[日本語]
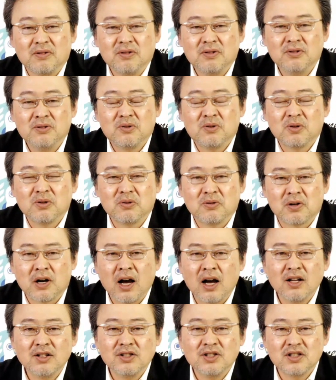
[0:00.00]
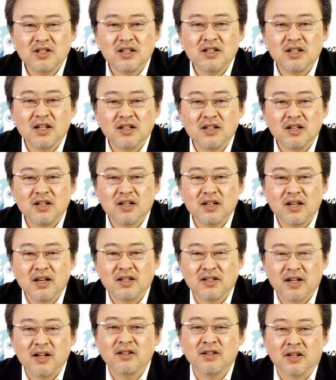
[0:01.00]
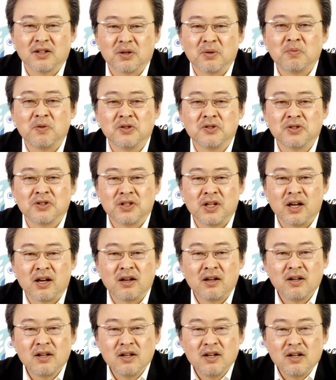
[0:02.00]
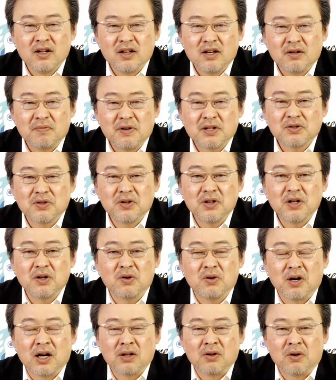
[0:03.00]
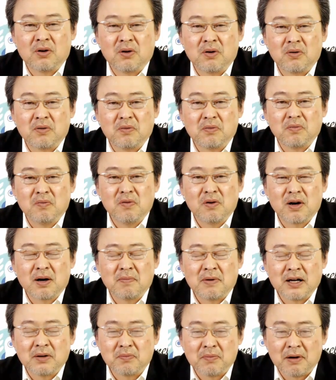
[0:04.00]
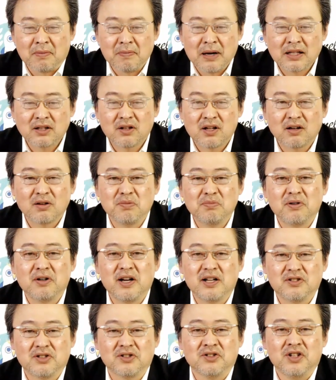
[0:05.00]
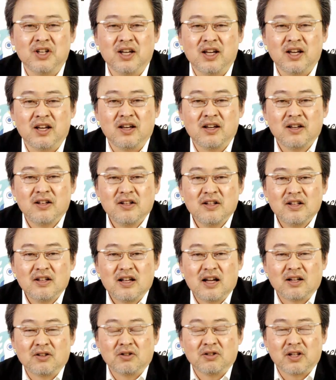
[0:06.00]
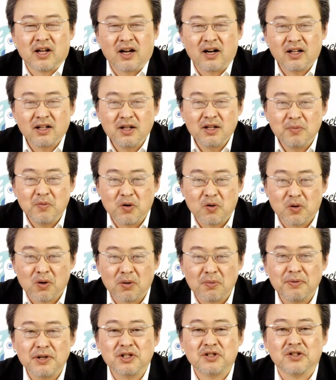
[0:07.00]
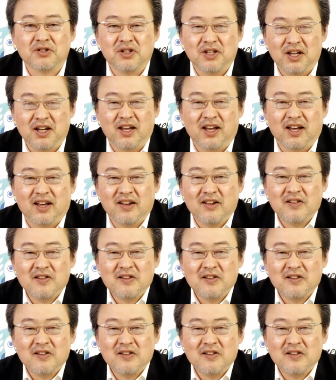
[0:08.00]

いうことを感じていただけたんだと思うんですね。まあ、それ以降あの僕は、まま、全くぶれずにあの誰にもこびずに